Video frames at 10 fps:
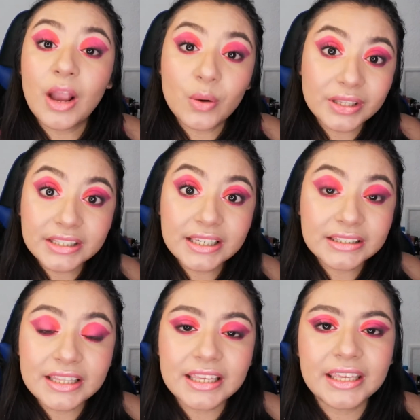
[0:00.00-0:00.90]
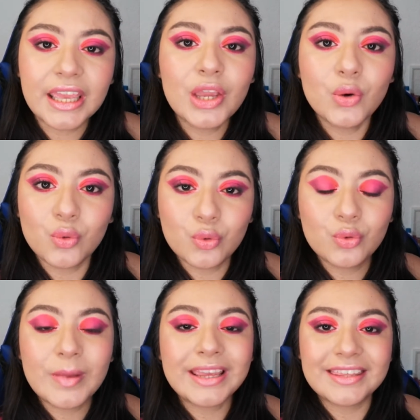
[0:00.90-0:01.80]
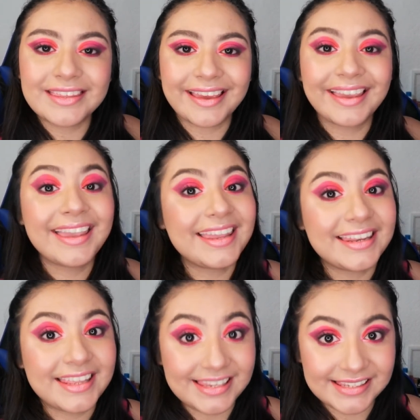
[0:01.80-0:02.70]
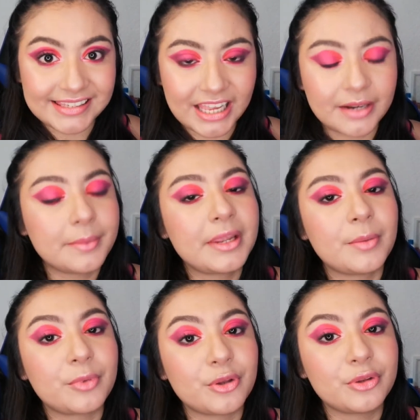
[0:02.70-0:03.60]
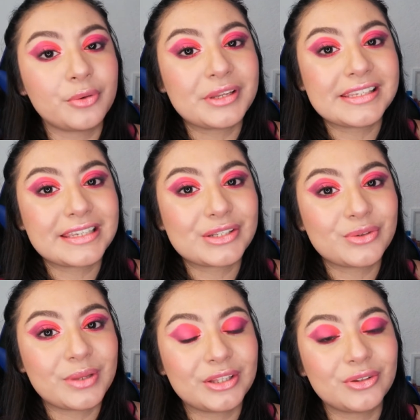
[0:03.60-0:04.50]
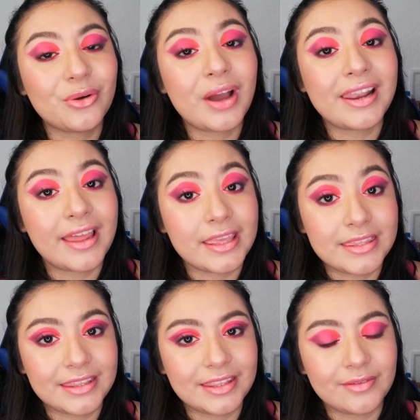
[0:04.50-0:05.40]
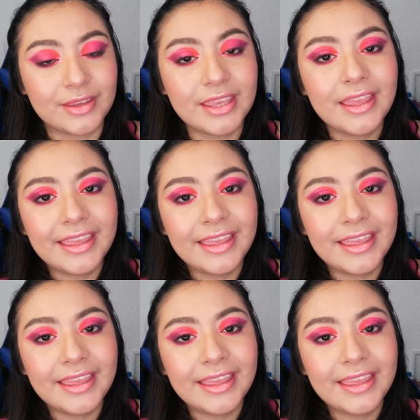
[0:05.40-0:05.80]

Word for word: Acuérdate que te dejé un maquillaje en Instagram que pronto voy a estar subiendo a la IGTV